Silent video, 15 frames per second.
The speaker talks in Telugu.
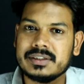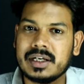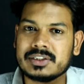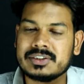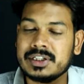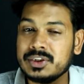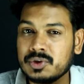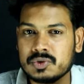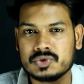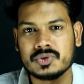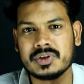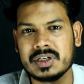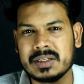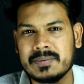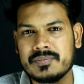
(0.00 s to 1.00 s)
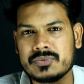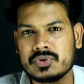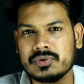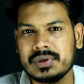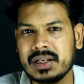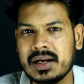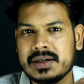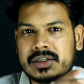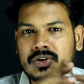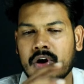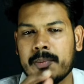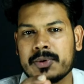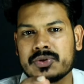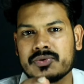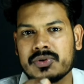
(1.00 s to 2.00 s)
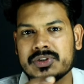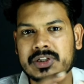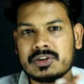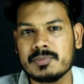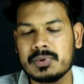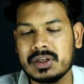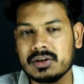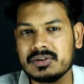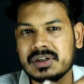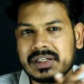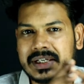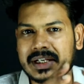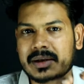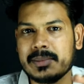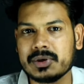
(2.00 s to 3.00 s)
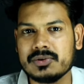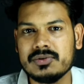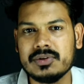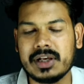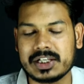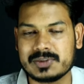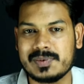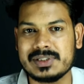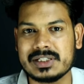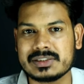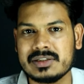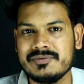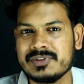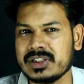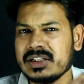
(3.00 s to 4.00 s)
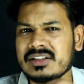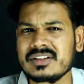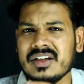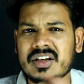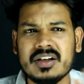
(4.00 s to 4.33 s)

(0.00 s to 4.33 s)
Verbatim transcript: అసలు ఎందుకు చూడాలి సో ఇలాంటి టాపిక్స్ గురించి అయితే ఇప్పుడు నేను క్లియర్గా మీకు ఎక్స్ప్లెయిన్ చేస్తాను విత్ ఇన్